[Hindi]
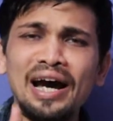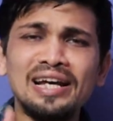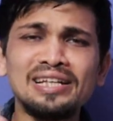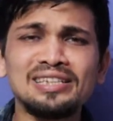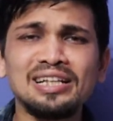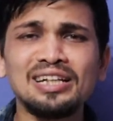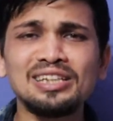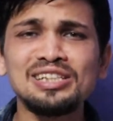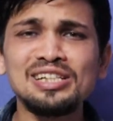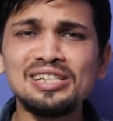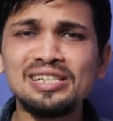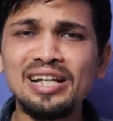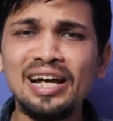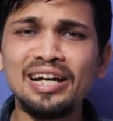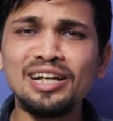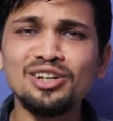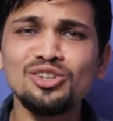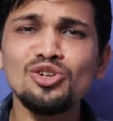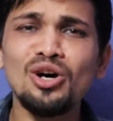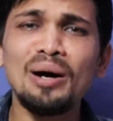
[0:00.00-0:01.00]
ऐसा चीज
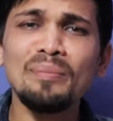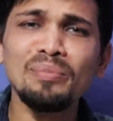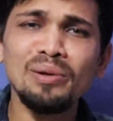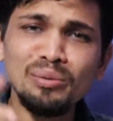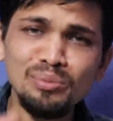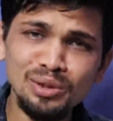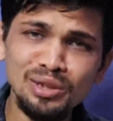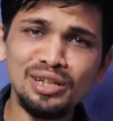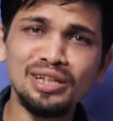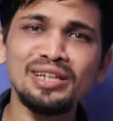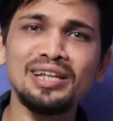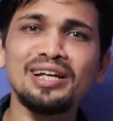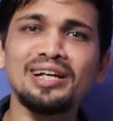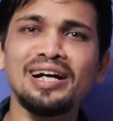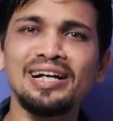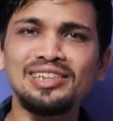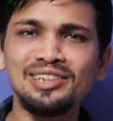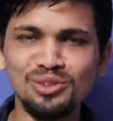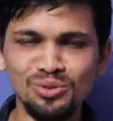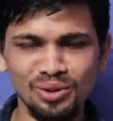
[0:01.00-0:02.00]
लाएंगे जो आपने अभी तक
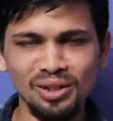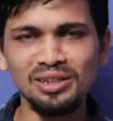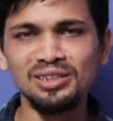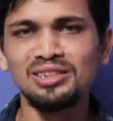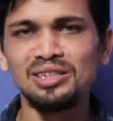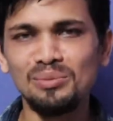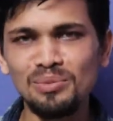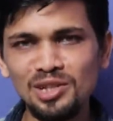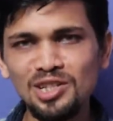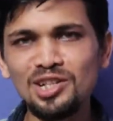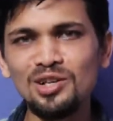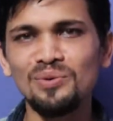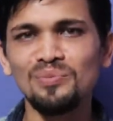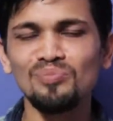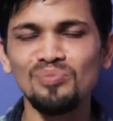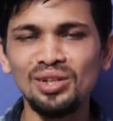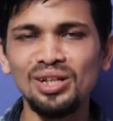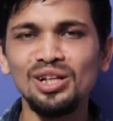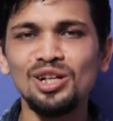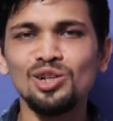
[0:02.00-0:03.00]
देखा ही नहीं होगा समझ रहे हो
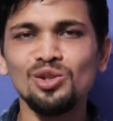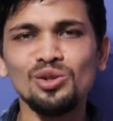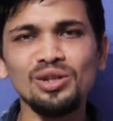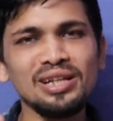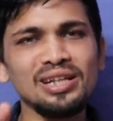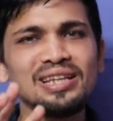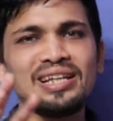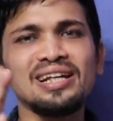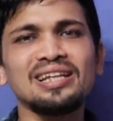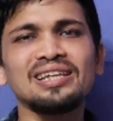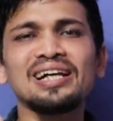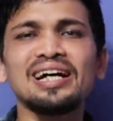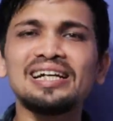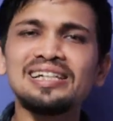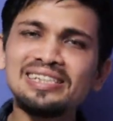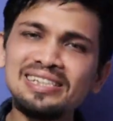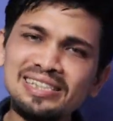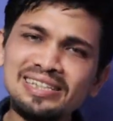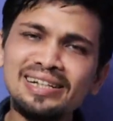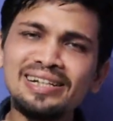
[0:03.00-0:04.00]
तो ये धंधा
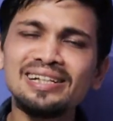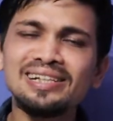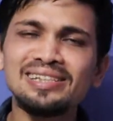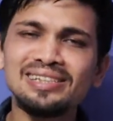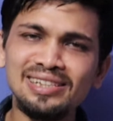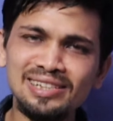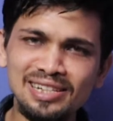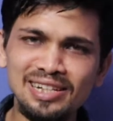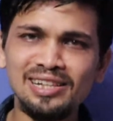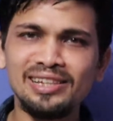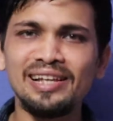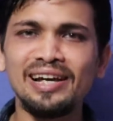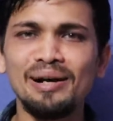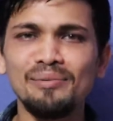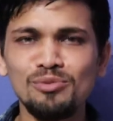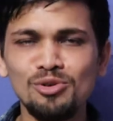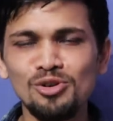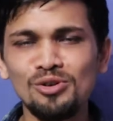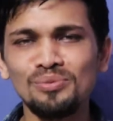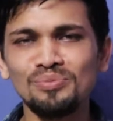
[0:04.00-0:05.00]
इसी तरीके से चलता है
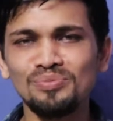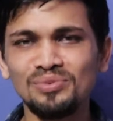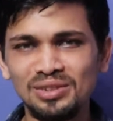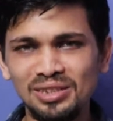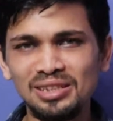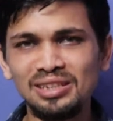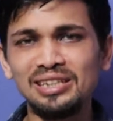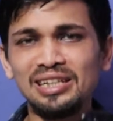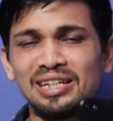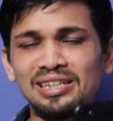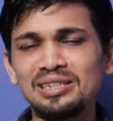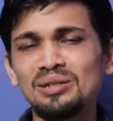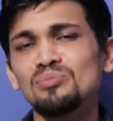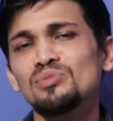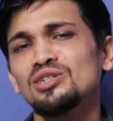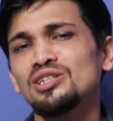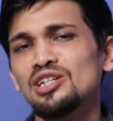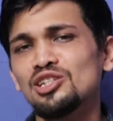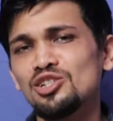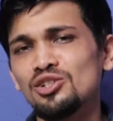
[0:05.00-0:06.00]
आपको ये
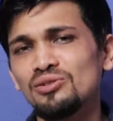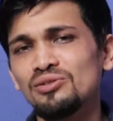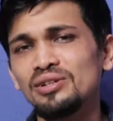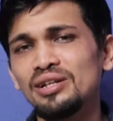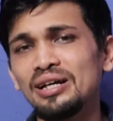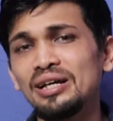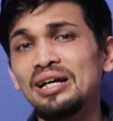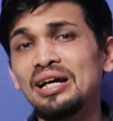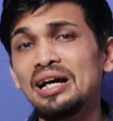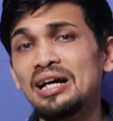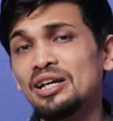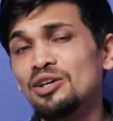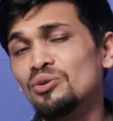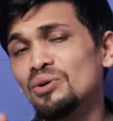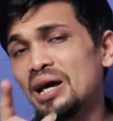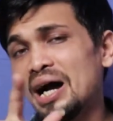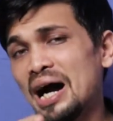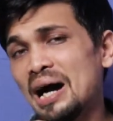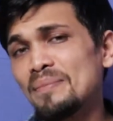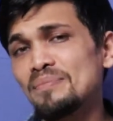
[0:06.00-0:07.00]
समझना जरूरी है
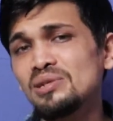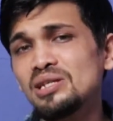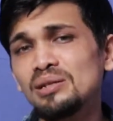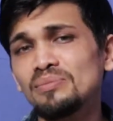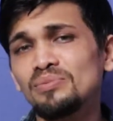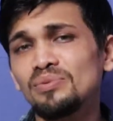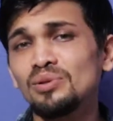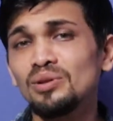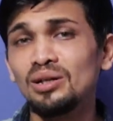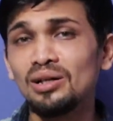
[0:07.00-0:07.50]
क्योंकि आप जब